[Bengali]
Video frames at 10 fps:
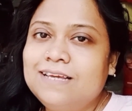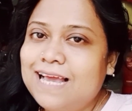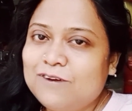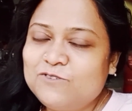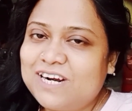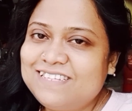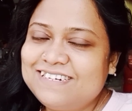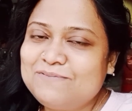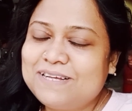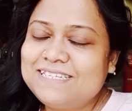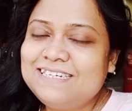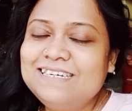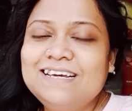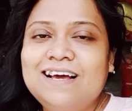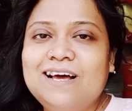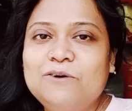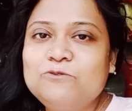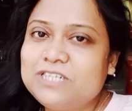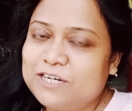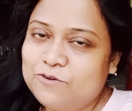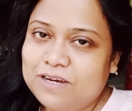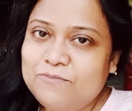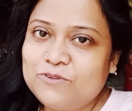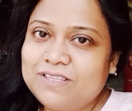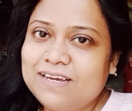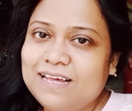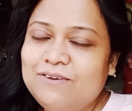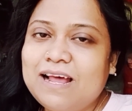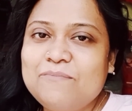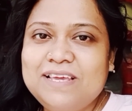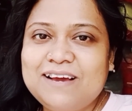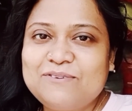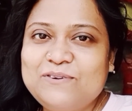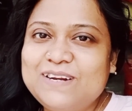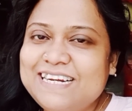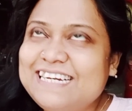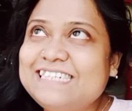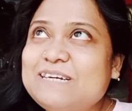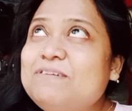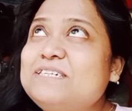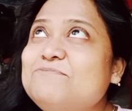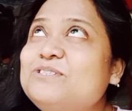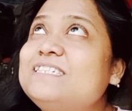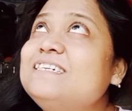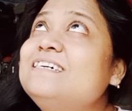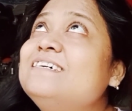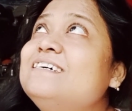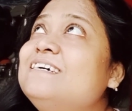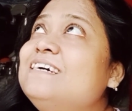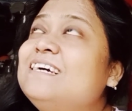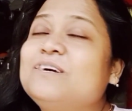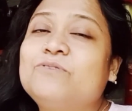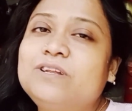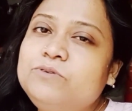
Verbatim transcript: এখন সাড়ে চারটে বাজে উৎসাহ একটু আগেই করতে গেল আর আমি এখন ঘরের গেটের সামনে এসে বসেছি ঘরের